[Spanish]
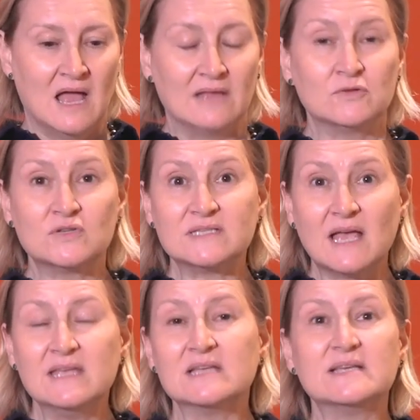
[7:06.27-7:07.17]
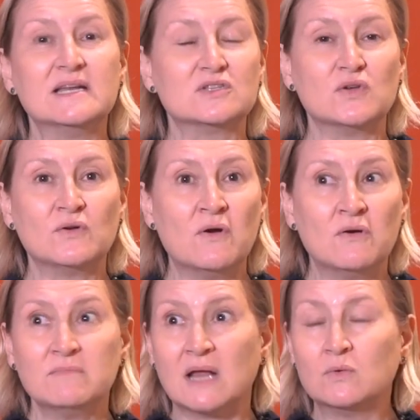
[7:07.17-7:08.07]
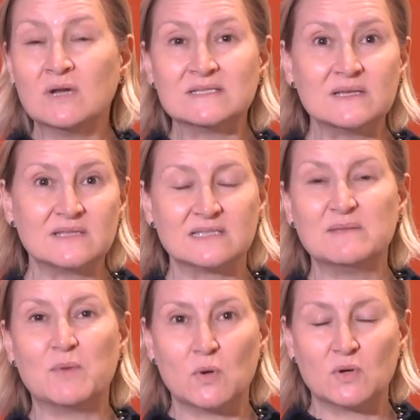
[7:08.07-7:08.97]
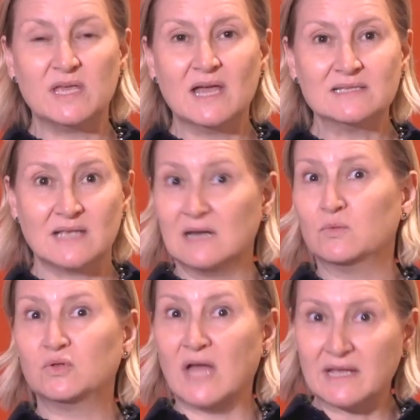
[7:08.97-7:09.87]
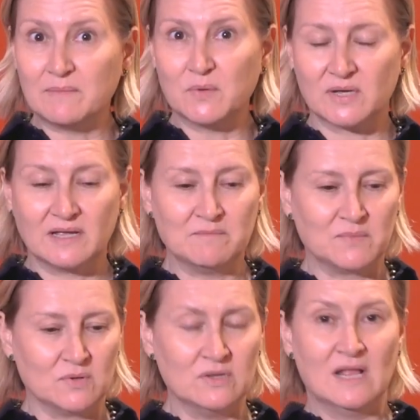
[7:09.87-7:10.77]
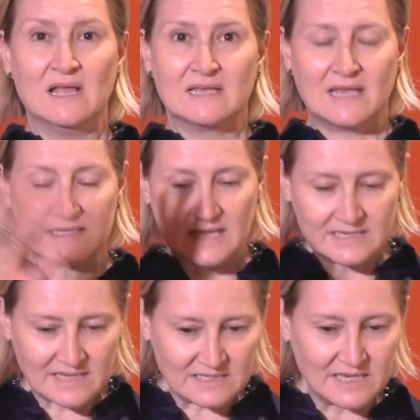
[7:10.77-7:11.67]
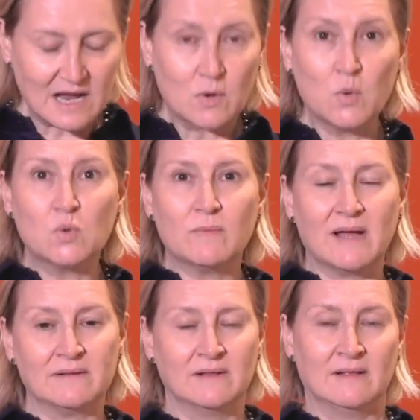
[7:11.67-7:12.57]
Entonces ella seleccionó algunas de estas tipologías, el butaque, por ejemplo, que es esta silla curva,